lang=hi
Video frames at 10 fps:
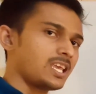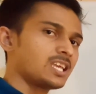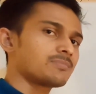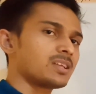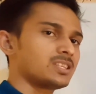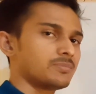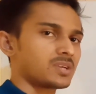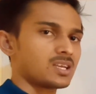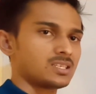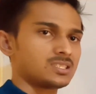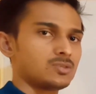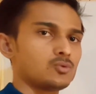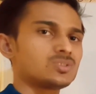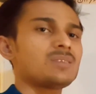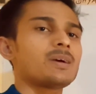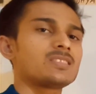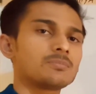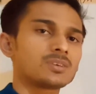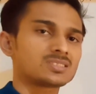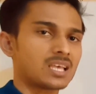एक माध्यम का किसी दूसरे
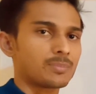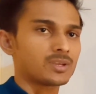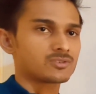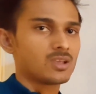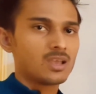माध्यम के सापेक्ष